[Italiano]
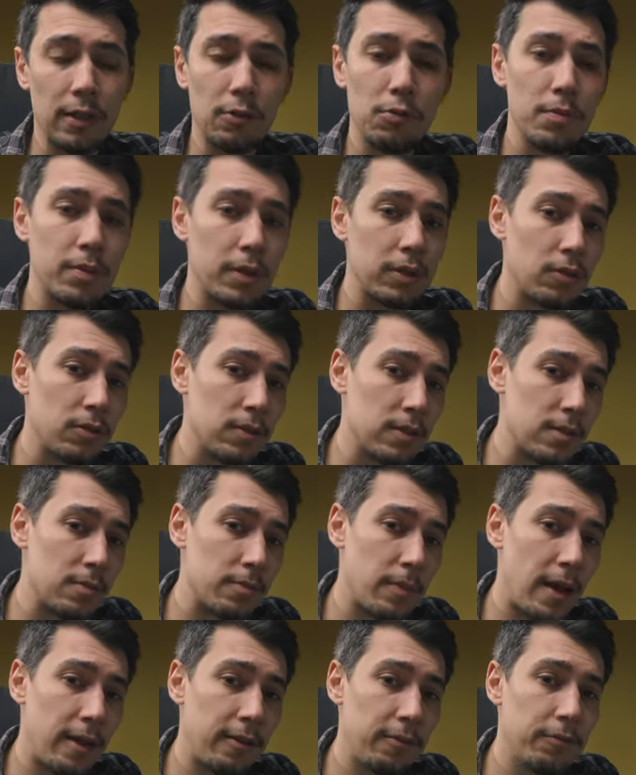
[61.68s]
da cui prendo gli
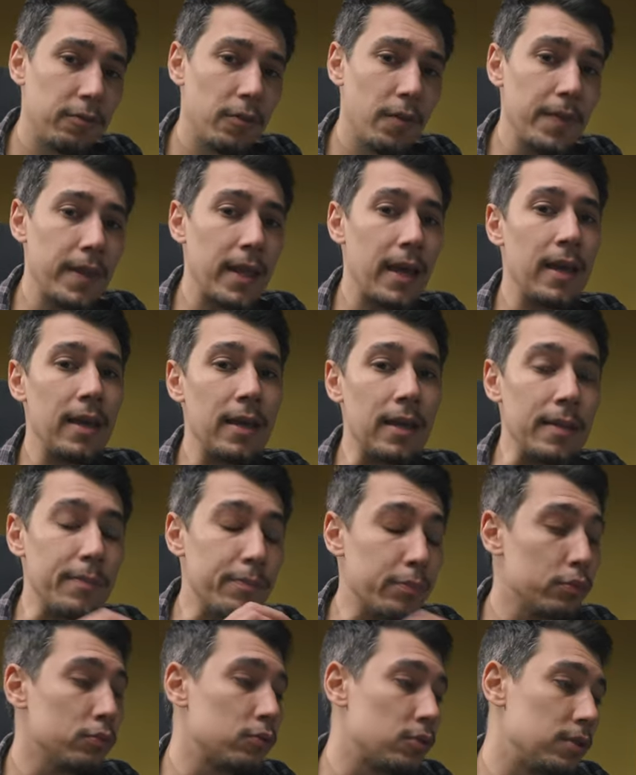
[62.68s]
smartphone è il
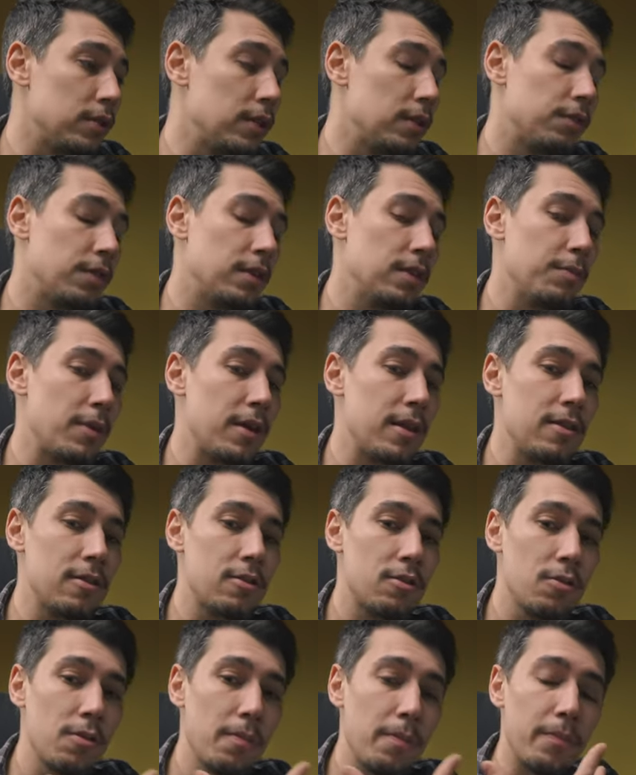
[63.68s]
punto di
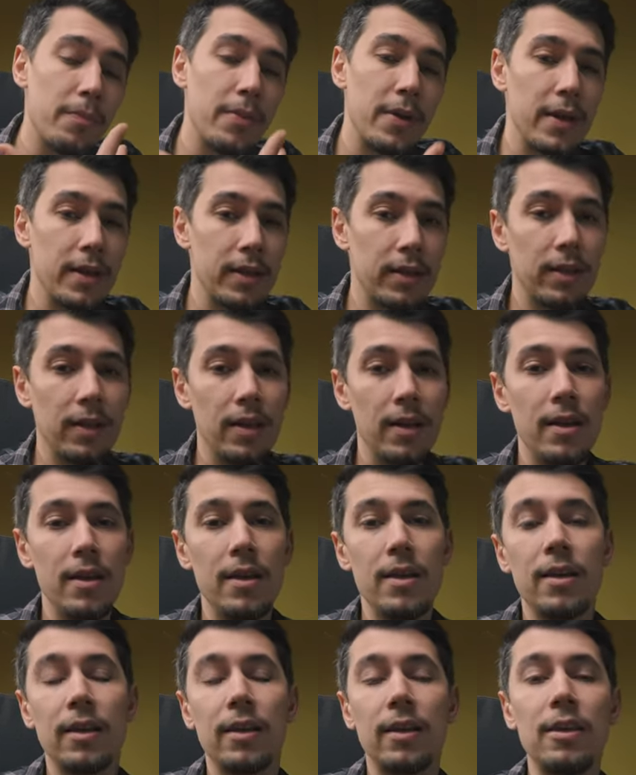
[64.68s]
riferimento per
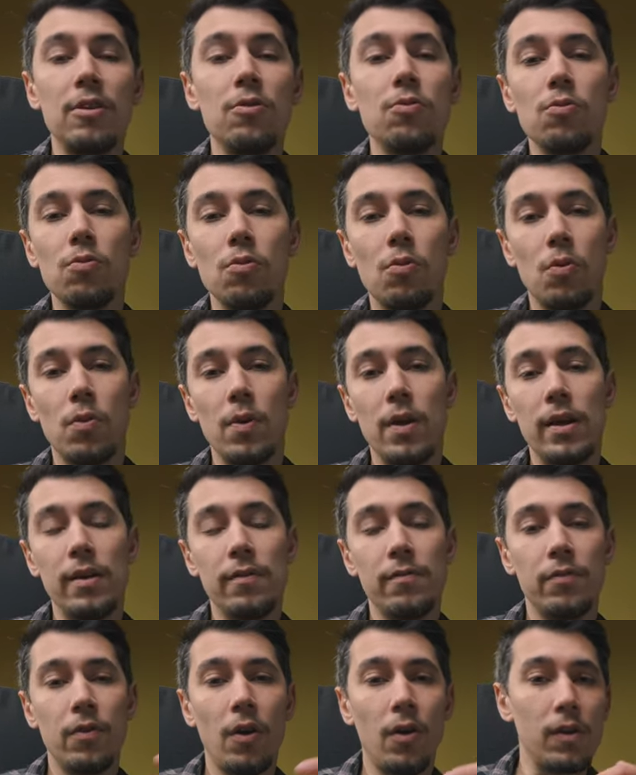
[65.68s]

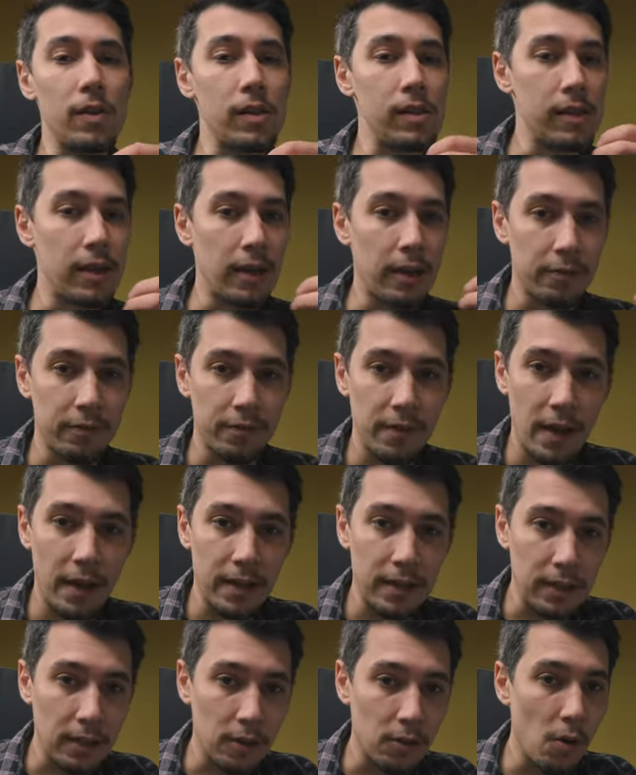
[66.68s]
chiunque voglia
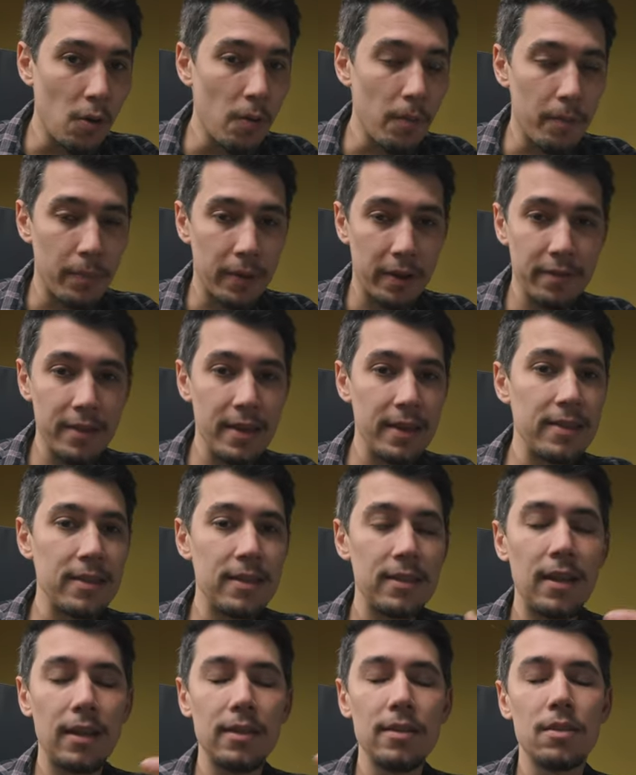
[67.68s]
fare
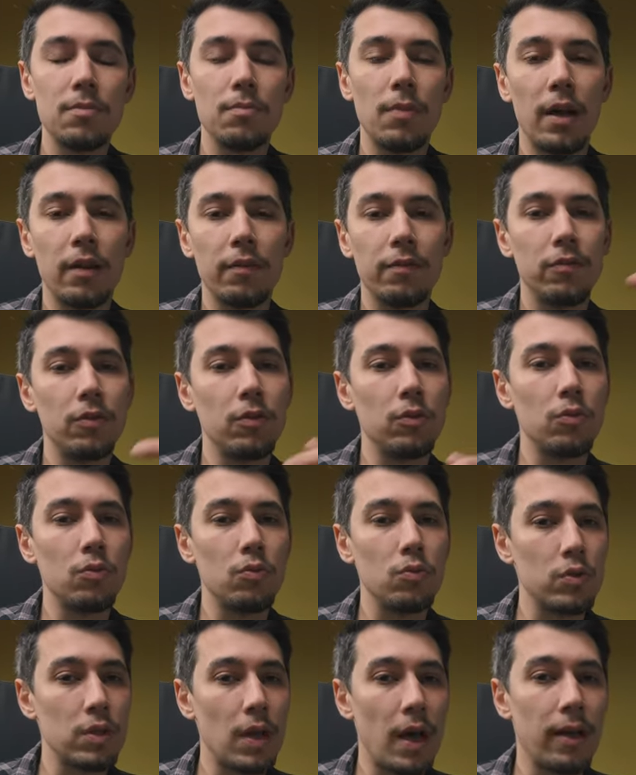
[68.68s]
compra-vendita di smartphone
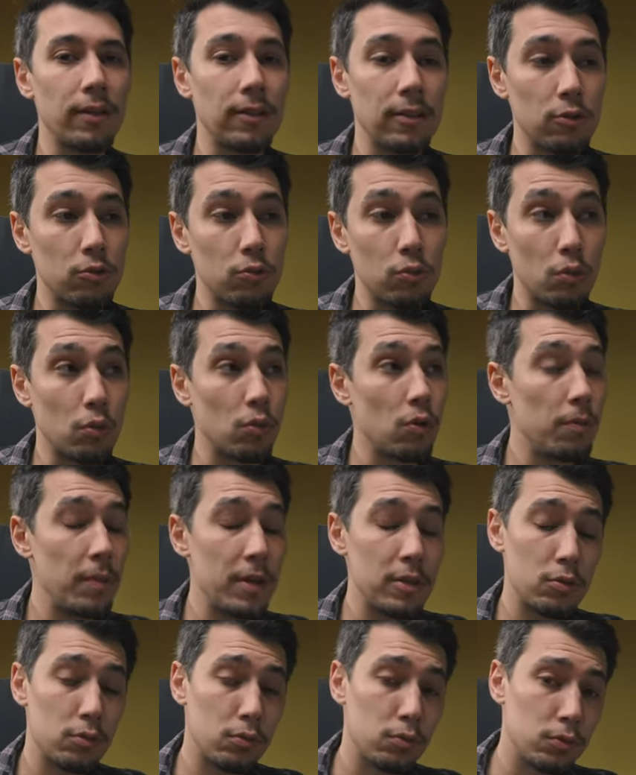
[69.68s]
usati su Roma
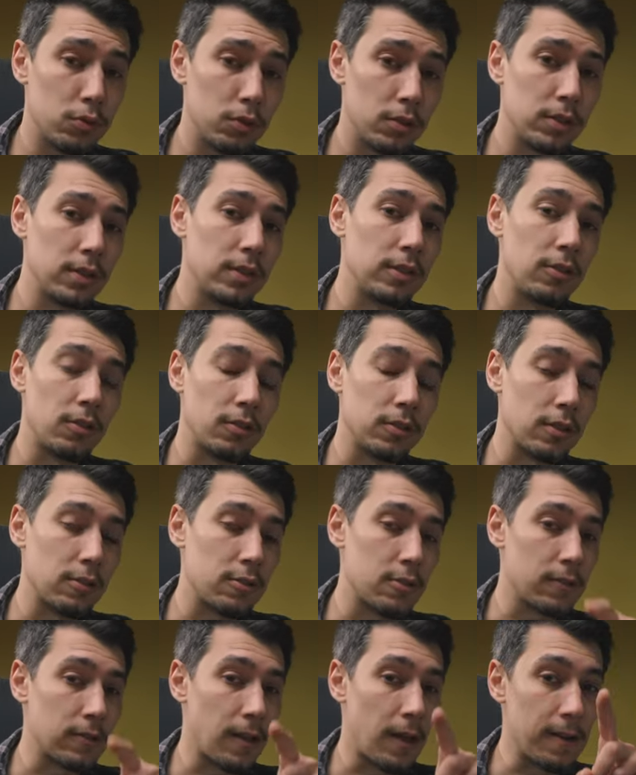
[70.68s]
e su tutto il territorio
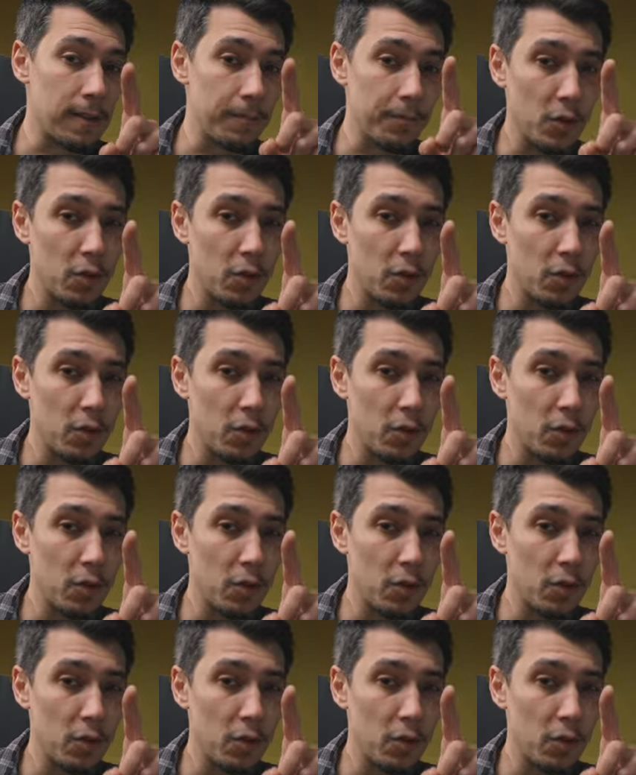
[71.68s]
nazionale,